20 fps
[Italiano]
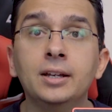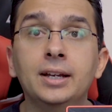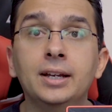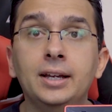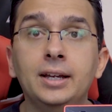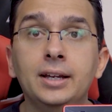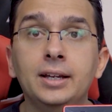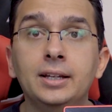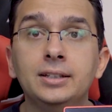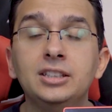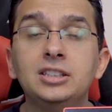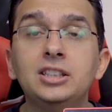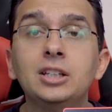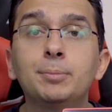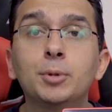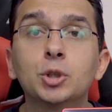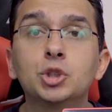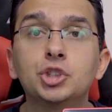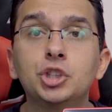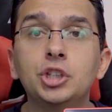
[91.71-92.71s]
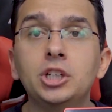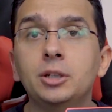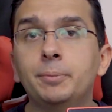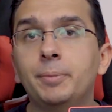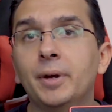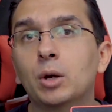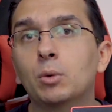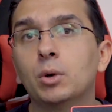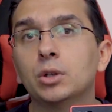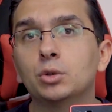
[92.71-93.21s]
eh, di tipo C
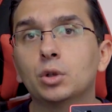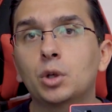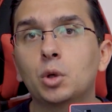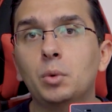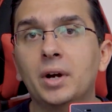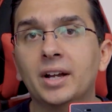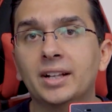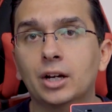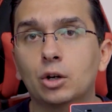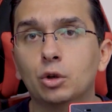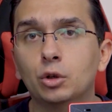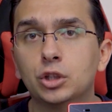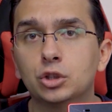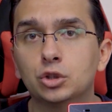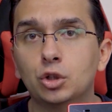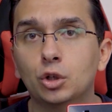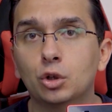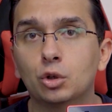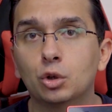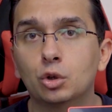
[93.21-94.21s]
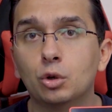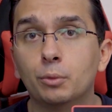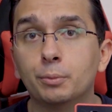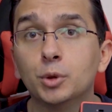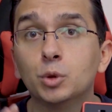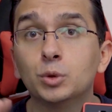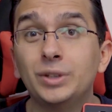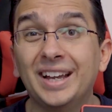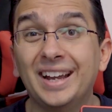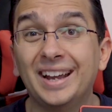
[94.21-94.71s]
per quanto riguarda connessione col
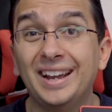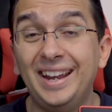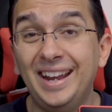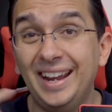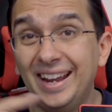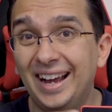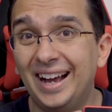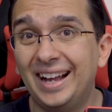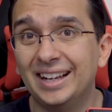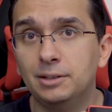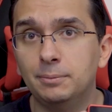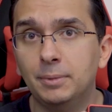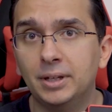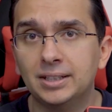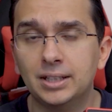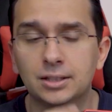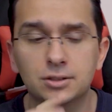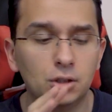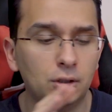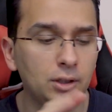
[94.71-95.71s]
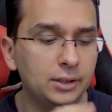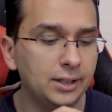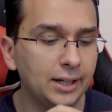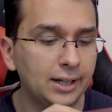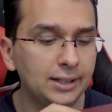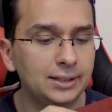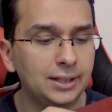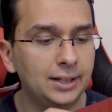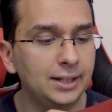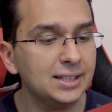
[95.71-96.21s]
computer e alimentazione
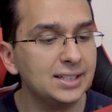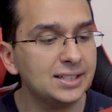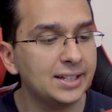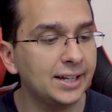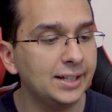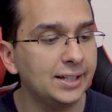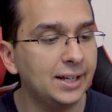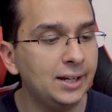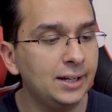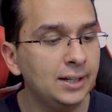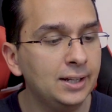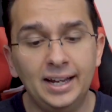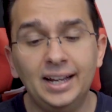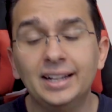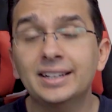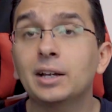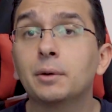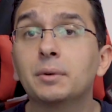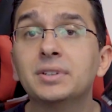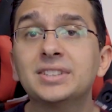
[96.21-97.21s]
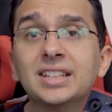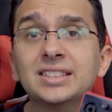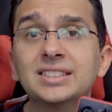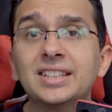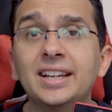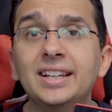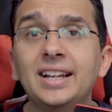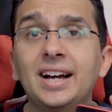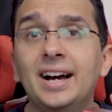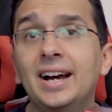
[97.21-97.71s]
diretta della scheda e anche questa
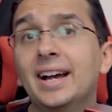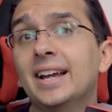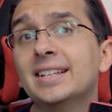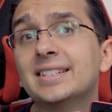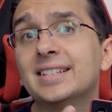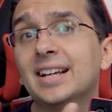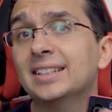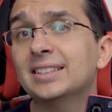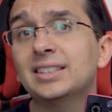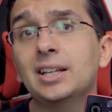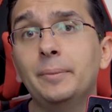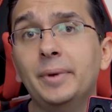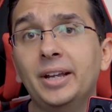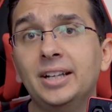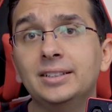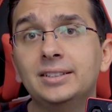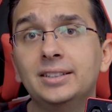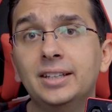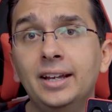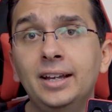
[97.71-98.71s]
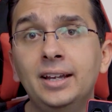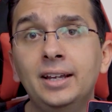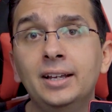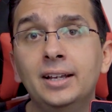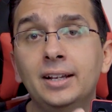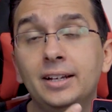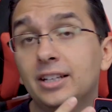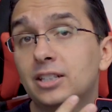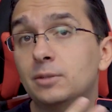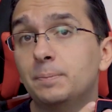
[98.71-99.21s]
scheda ha
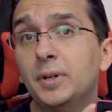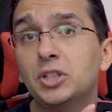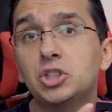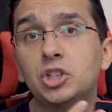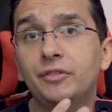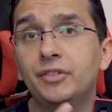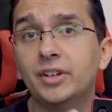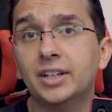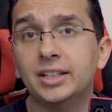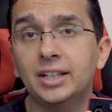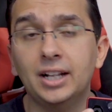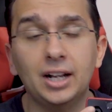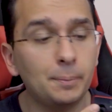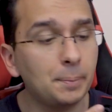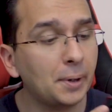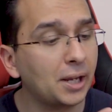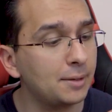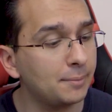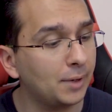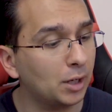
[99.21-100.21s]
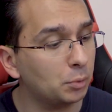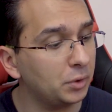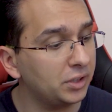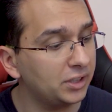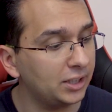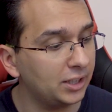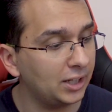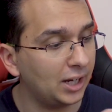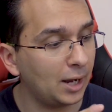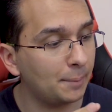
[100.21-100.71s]
esattamente le specifiche della prima
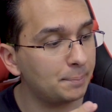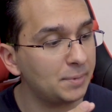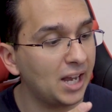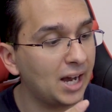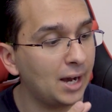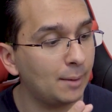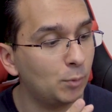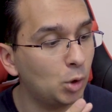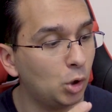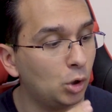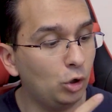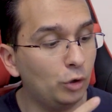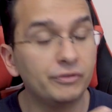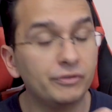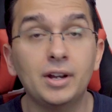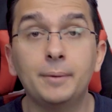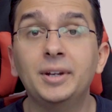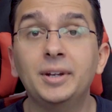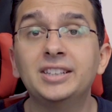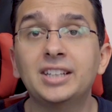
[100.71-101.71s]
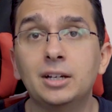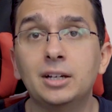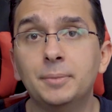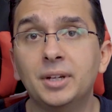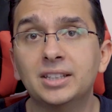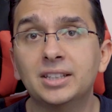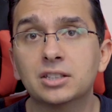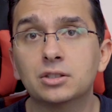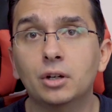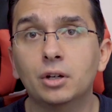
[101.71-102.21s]
quindi abbiamo ovviamente
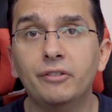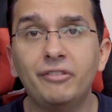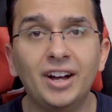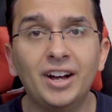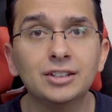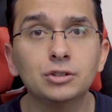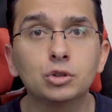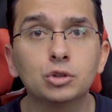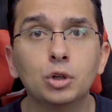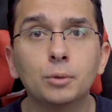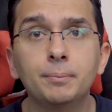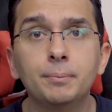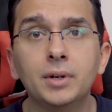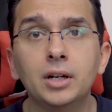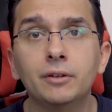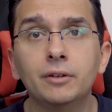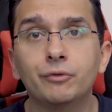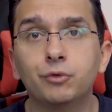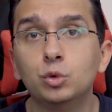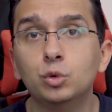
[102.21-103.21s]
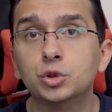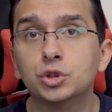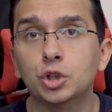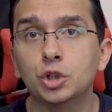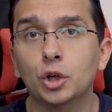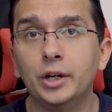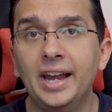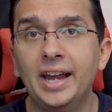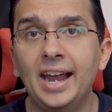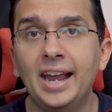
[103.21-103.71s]
alimentazione phantom
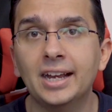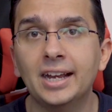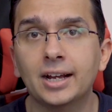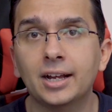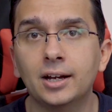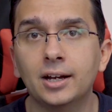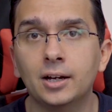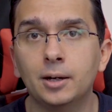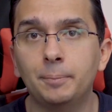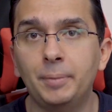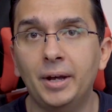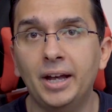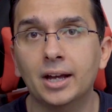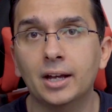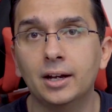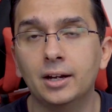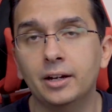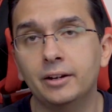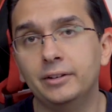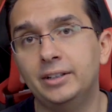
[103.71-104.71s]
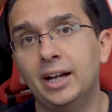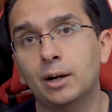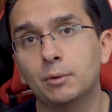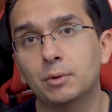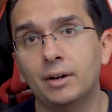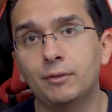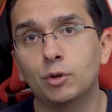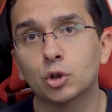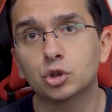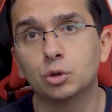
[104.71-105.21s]
funzione air per eh, dare
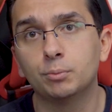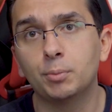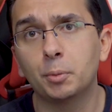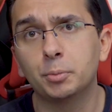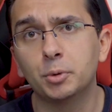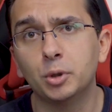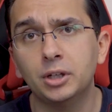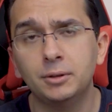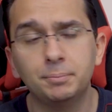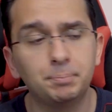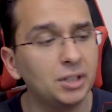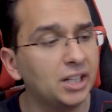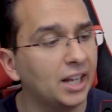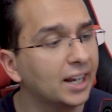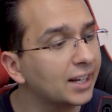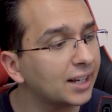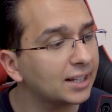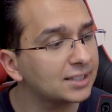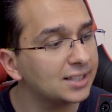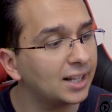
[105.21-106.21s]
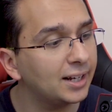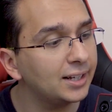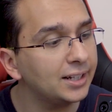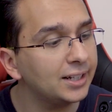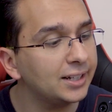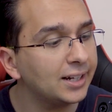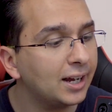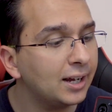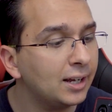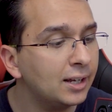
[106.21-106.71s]
una voce un po' più limpida e
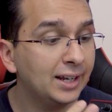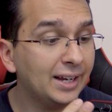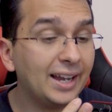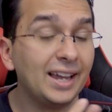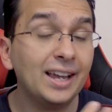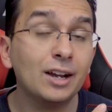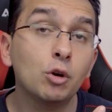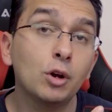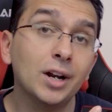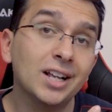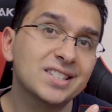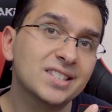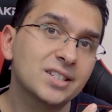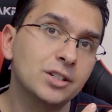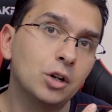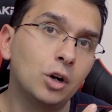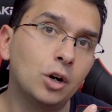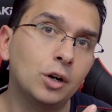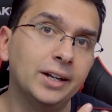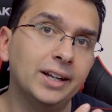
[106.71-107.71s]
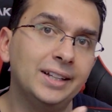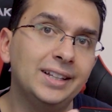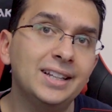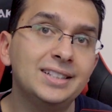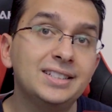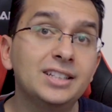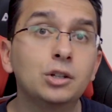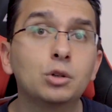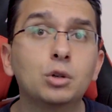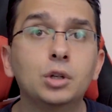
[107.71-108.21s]
cristallina regolazione dei
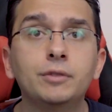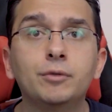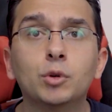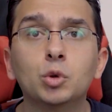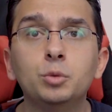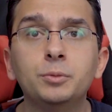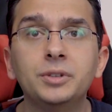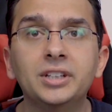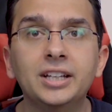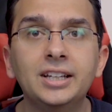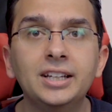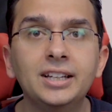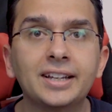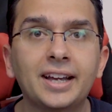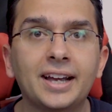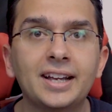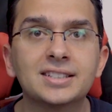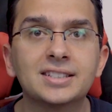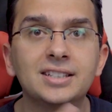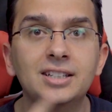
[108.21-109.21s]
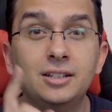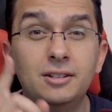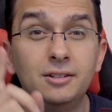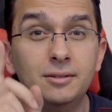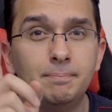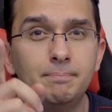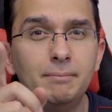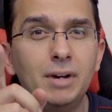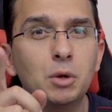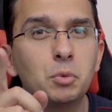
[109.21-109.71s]
singoli volumi degli ingressi
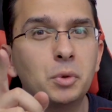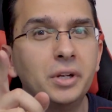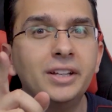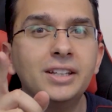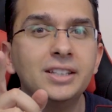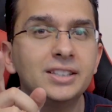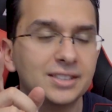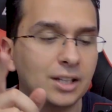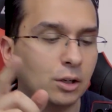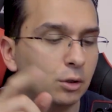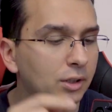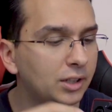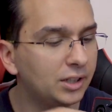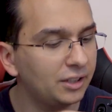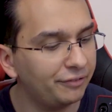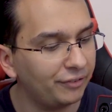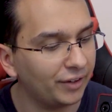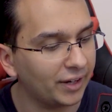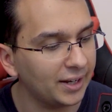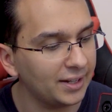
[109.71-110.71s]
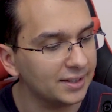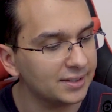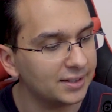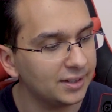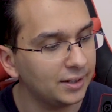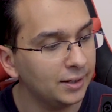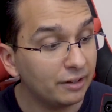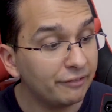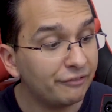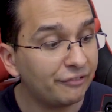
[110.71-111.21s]
ma qui iniziano le
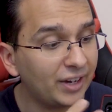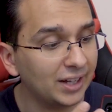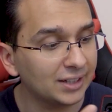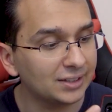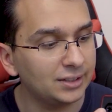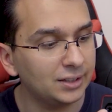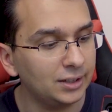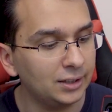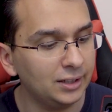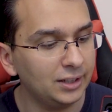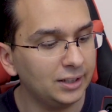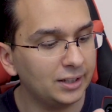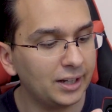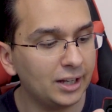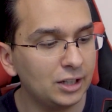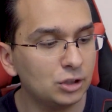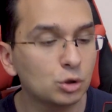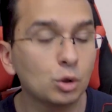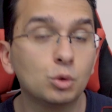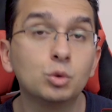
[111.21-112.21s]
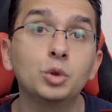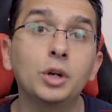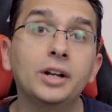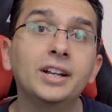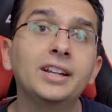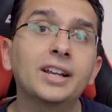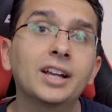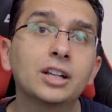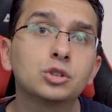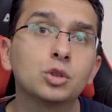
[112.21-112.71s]
differenze infatti l'ingresso 1 e
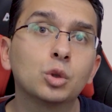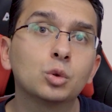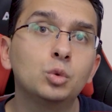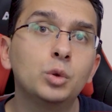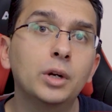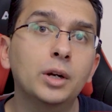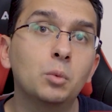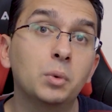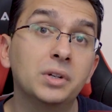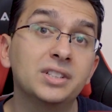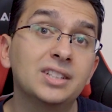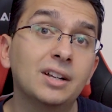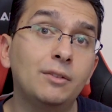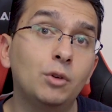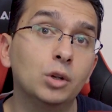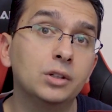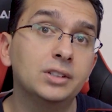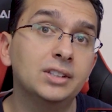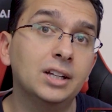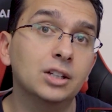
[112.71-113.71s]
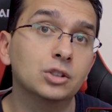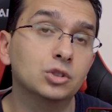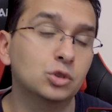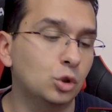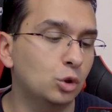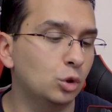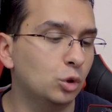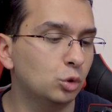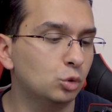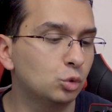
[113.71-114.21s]
l'ingresso 2 questa volta
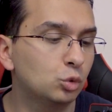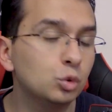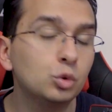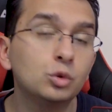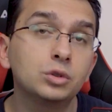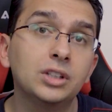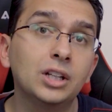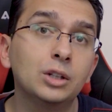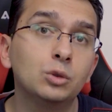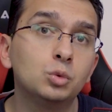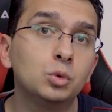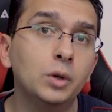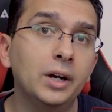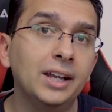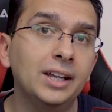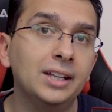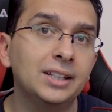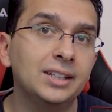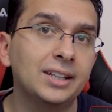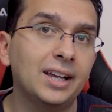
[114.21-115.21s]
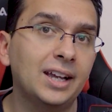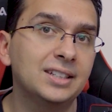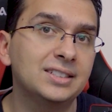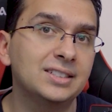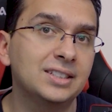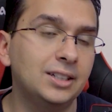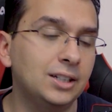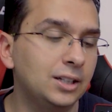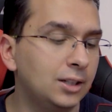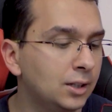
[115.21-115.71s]
sono tutte e due
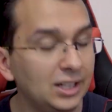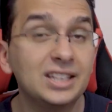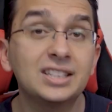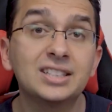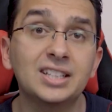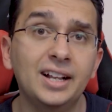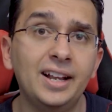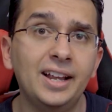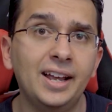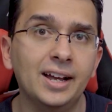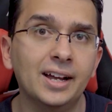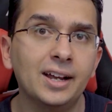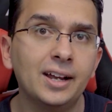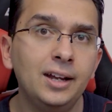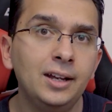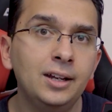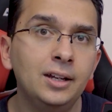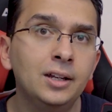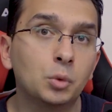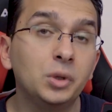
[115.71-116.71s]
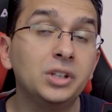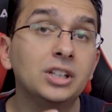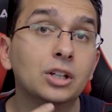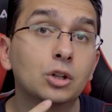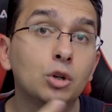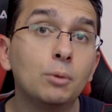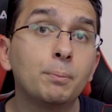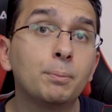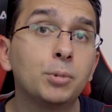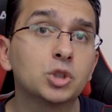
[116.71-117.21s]
ingressi XLR quindi
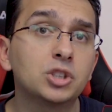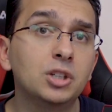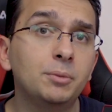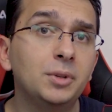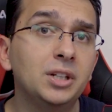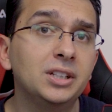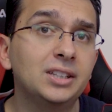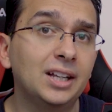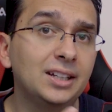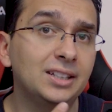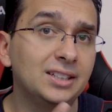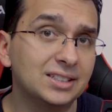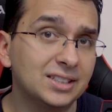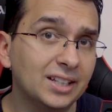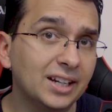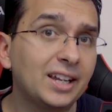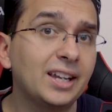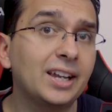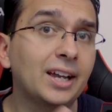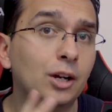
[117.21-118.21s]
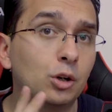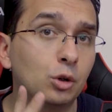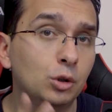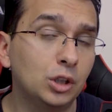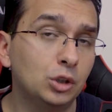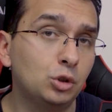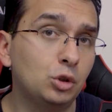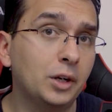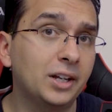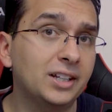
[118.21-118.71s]
con possibilità di inserire
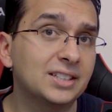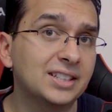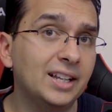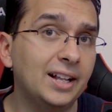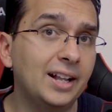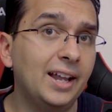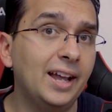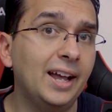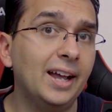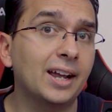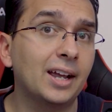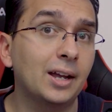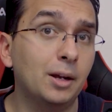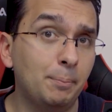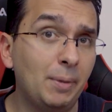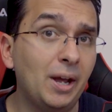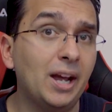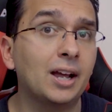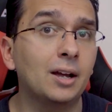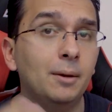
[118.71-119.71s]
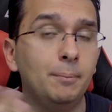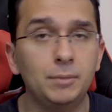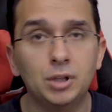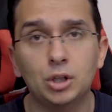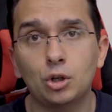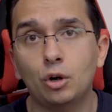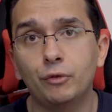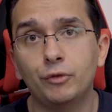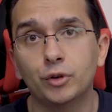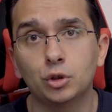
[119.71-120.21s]
connettori XLR per
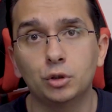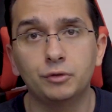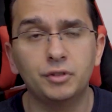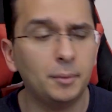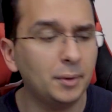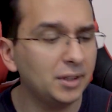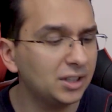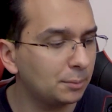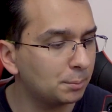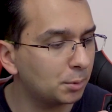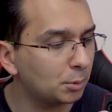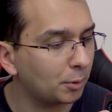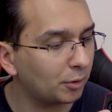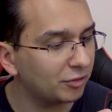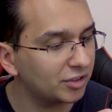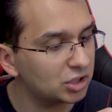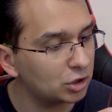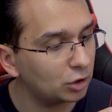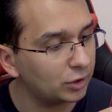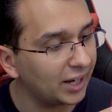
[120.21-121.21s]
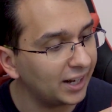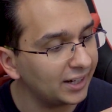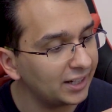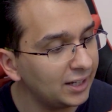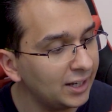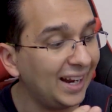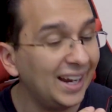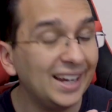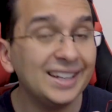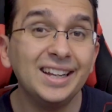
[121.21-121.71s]
microfoni ovviamente più
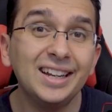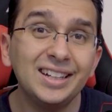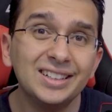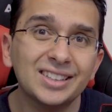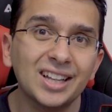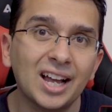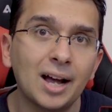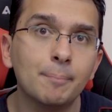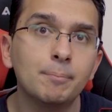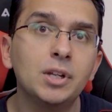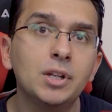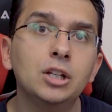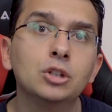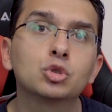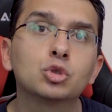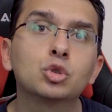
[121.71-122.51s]
professionali ed entrambi